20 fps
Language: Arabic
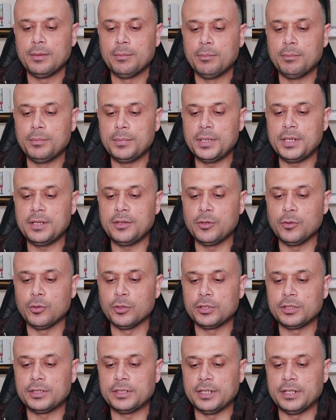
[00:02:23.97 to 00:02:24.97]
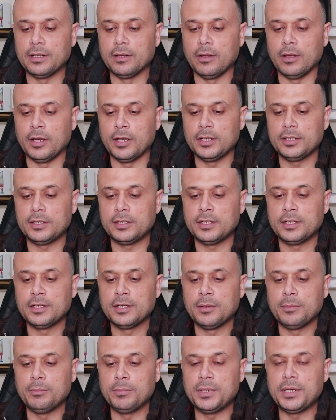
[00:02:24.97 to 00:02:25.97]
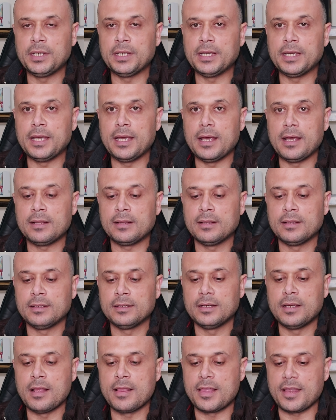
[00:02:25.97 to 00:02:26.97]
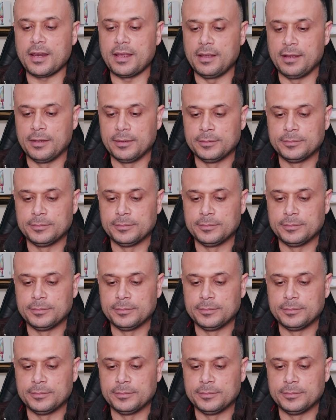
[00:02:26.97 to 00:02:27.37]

مي نوت 10 لايت مي 8 إيه 3